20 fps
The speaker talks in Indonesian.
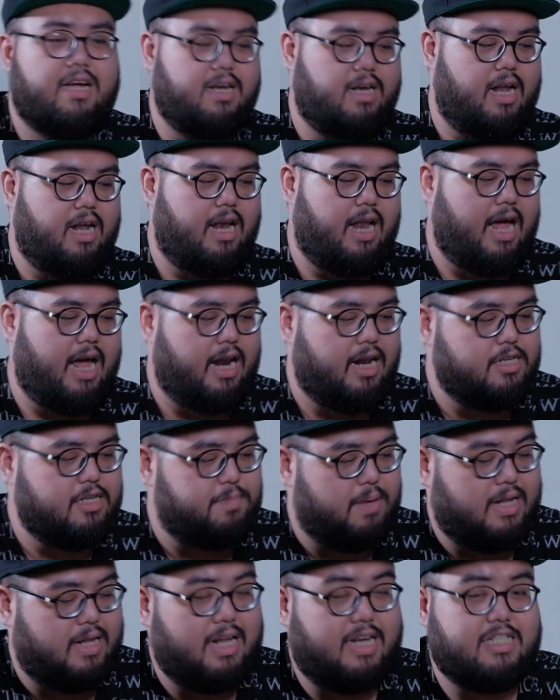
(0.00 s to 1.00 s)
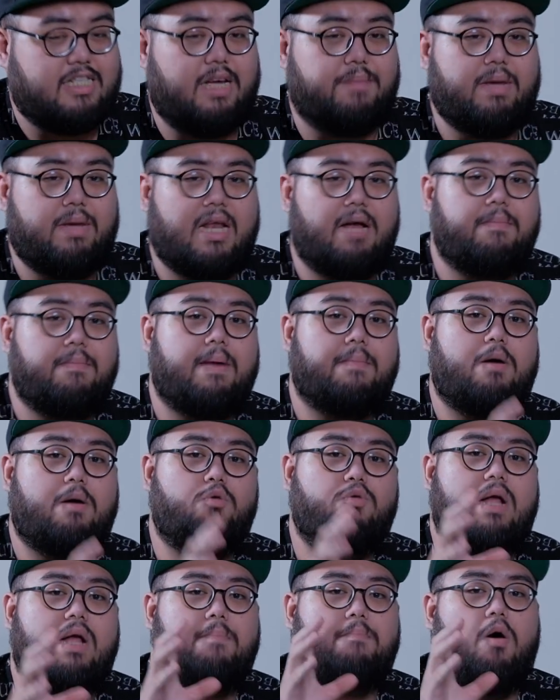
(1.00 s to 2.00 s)
Nah layarnya seperti tadi saya bilang memang
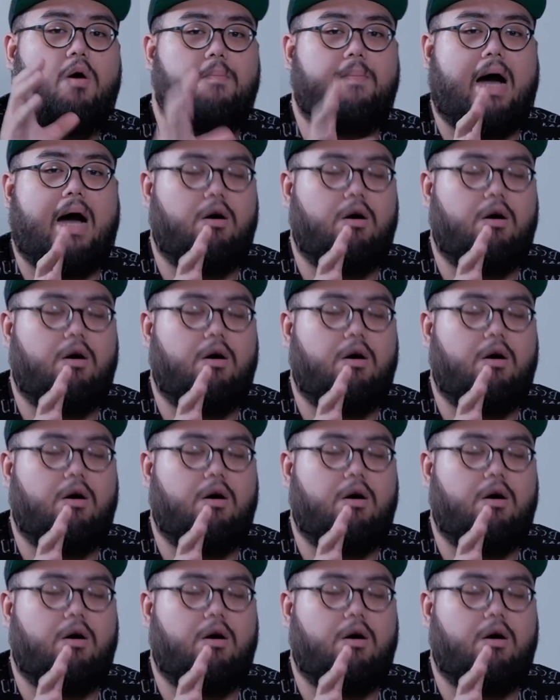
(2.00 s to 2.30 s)
udah pop